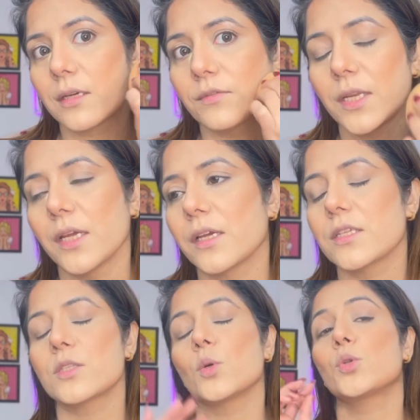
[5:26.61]
तरफ
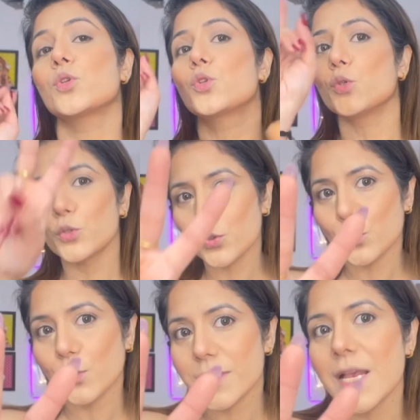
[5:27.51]
करेंगे सो टू
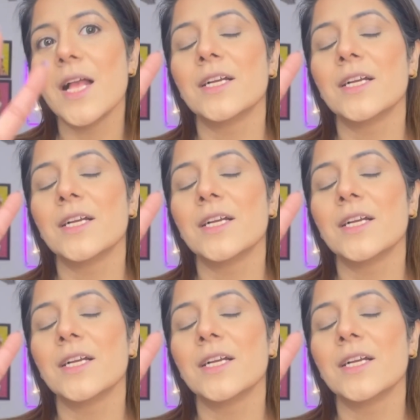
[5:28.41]
रूल्स